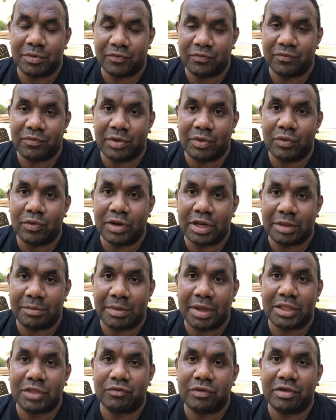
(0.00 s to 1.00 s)
minggu
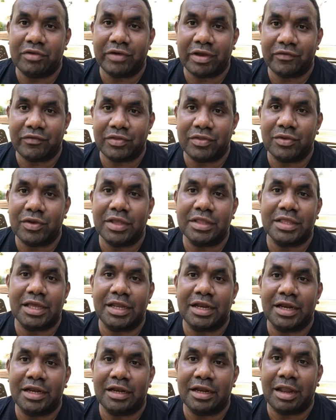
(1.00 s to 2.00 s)
kelima atau week five itu kita dan